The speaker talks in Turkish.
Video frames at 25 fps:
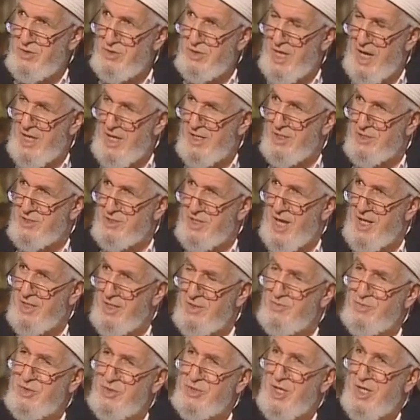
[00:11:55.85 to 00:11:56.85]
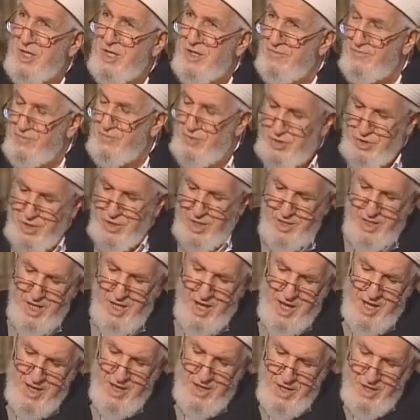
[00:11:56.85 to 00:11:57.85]
yarıktan bir şeyin
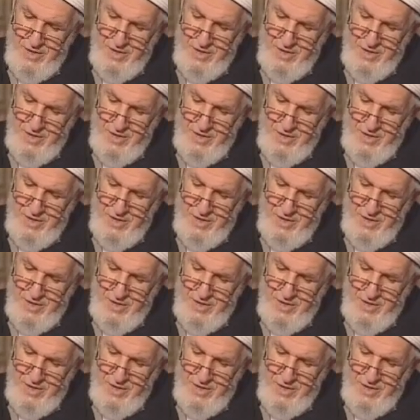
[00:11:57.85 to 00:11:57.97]
dışarıya